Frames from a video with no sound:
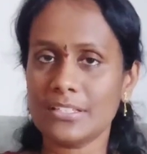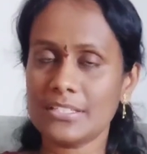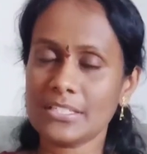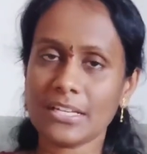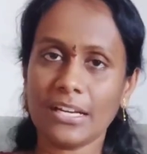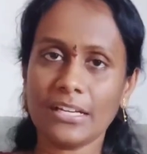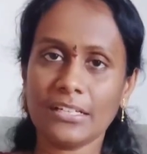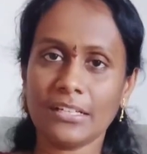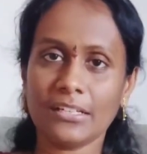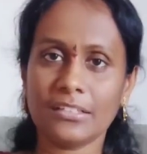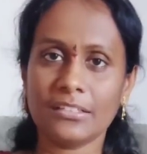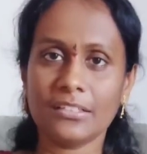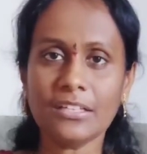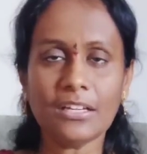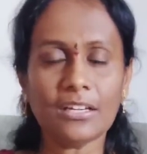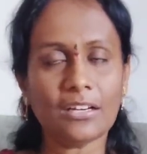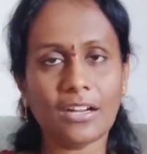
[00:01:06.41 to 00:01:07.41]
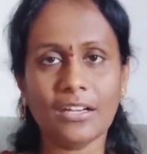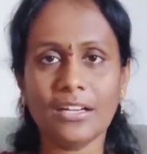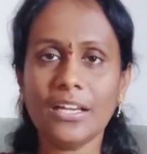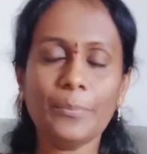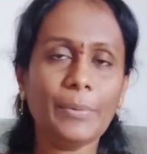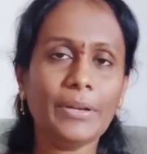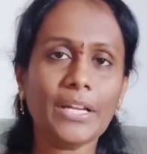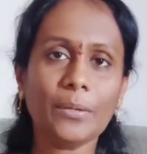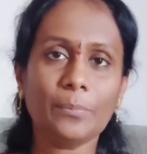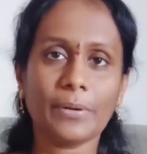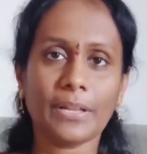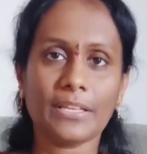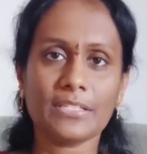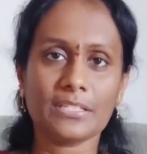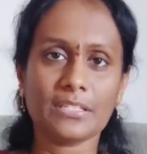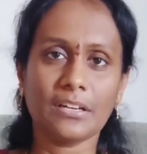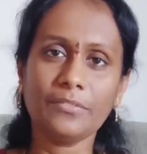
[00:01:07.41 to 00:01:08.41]
ஸ்டார்ட் ஆகுது அன்லிமிட்டெட்
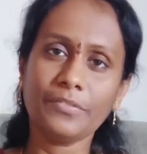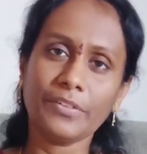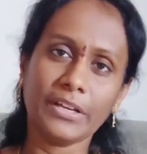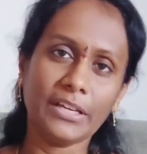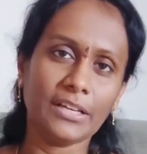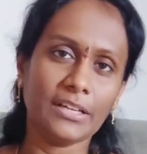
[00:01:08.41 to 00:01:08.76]
ப்ரைஸ் தான் ஃபைவ்